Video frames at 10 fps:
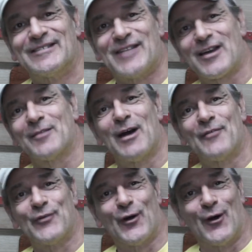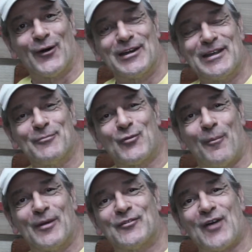Danke mal für eure lieben
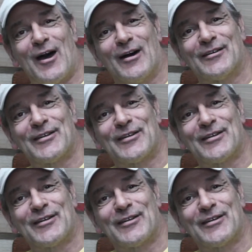Kommentare,